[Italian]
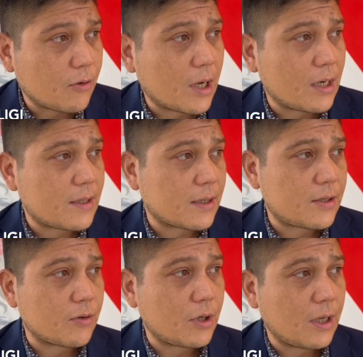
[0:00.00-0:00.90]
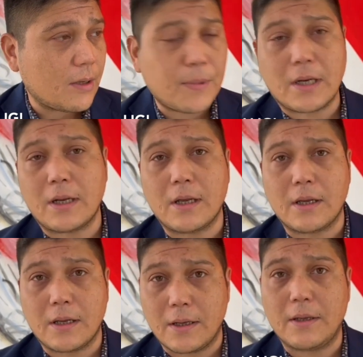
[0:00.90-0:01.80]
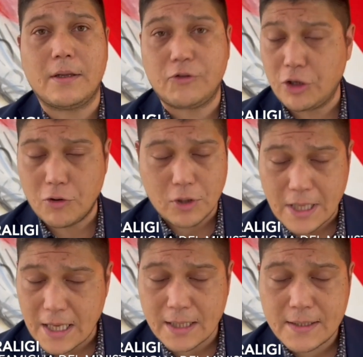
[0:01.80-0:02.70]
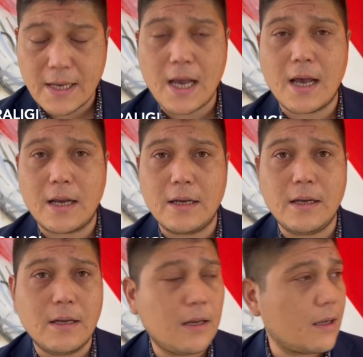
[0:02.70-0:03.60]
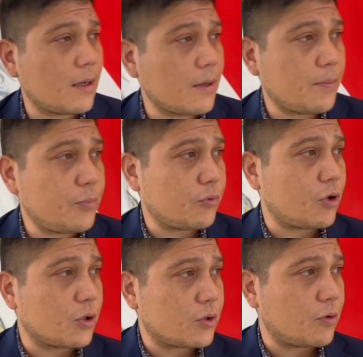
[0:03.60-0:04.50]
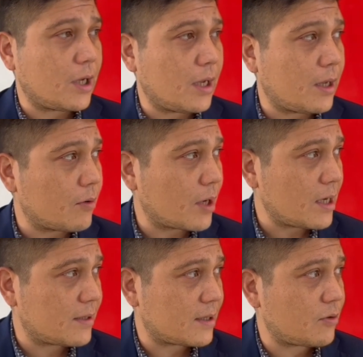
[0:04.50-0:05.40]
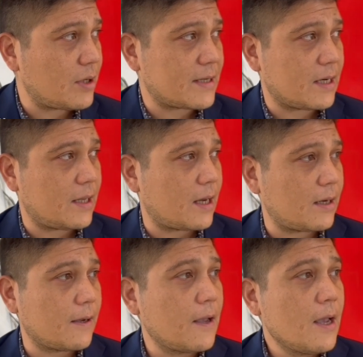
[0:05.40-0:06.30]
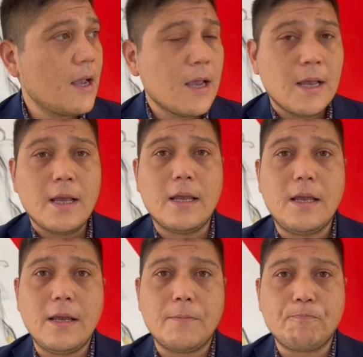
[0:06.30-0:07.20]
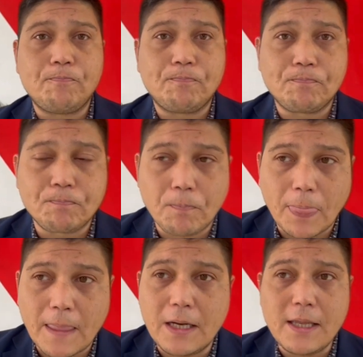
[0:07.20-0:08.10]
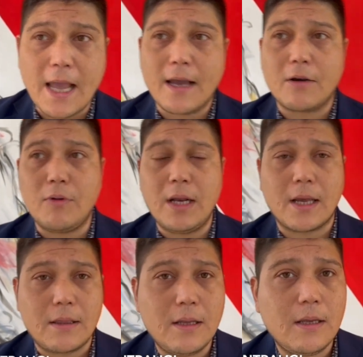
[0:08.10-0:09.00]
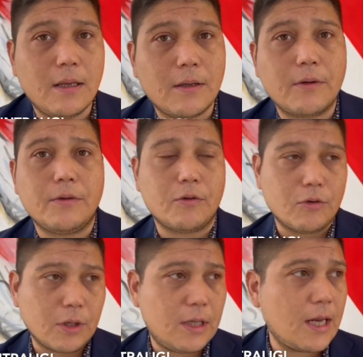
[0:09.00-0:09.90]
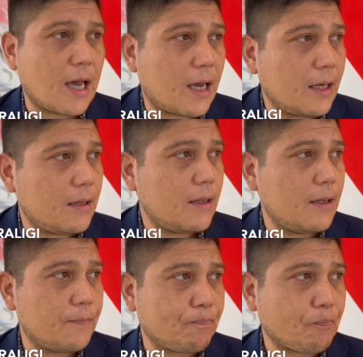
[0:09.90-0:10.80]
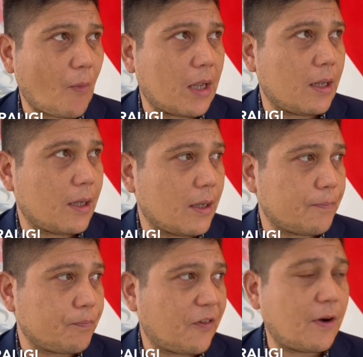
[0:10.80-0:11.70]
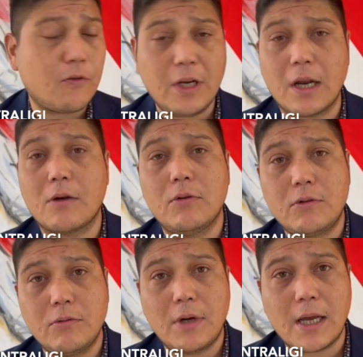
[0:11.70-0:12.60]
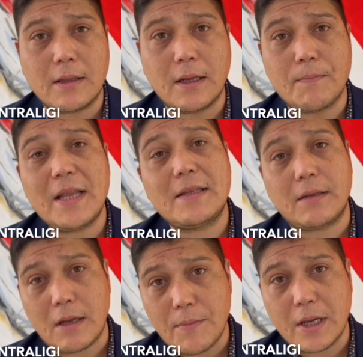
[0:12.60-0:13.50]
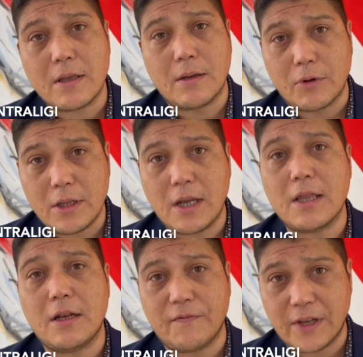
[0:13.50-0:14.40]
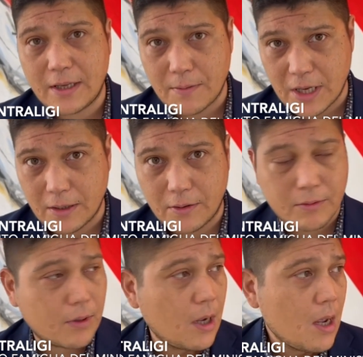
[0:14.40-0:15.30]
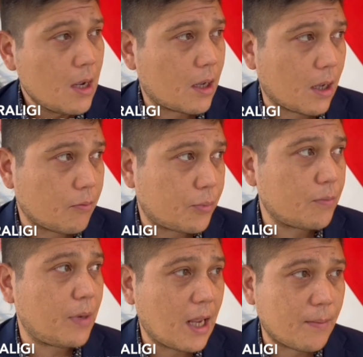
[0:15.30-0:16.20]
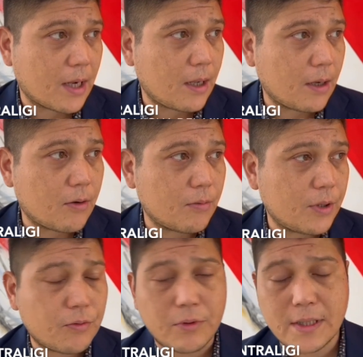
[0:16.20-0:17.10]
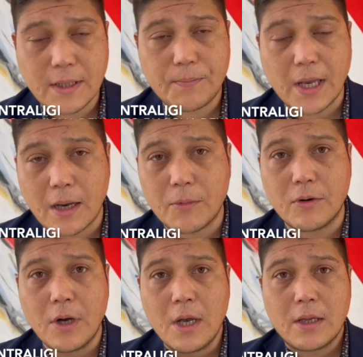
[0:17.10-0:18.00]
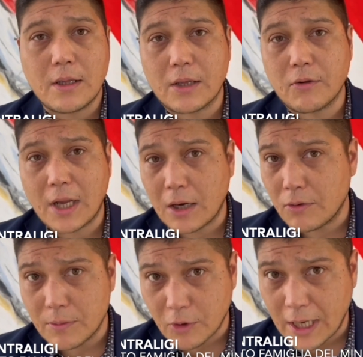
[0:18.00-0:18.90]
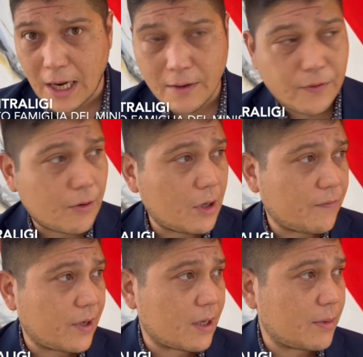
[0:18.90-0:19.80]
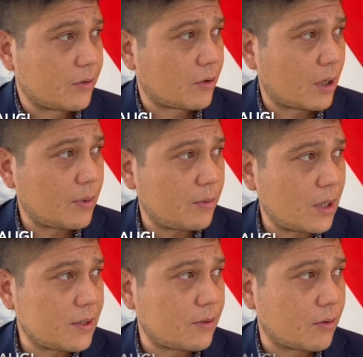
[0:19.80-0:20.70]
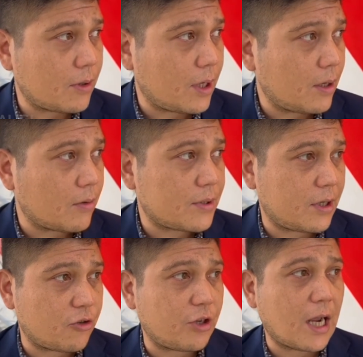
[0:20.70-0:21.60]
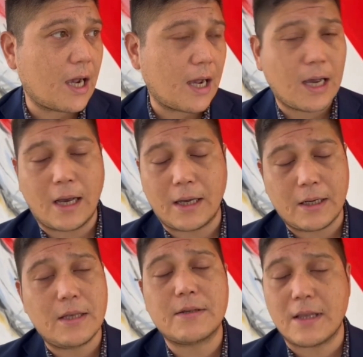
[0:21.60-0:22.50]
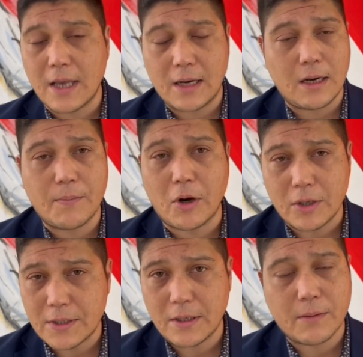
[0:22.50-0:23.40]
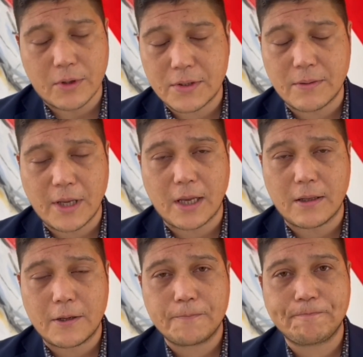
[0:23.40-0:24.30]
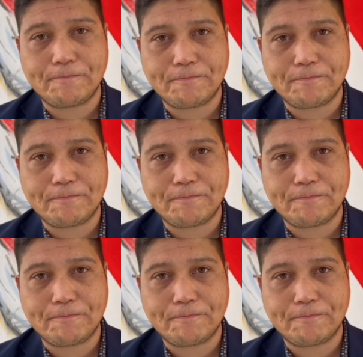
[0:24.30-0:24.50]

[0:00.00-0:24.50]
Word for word: organizzazioni per i circoli degli anziani, eh, piuttosto che organizzazioni sanitarie. Ehm, l'idea è quella di coordinare, di eh, favorire la cultura del mainstreaming delle politiche dell'invecchiamento, che è un problema che come tutti sappiamo, dato il calo demografico e l'invecchiamento della popolazione, costringerà a ridisegnare le policy dei prossimi anni.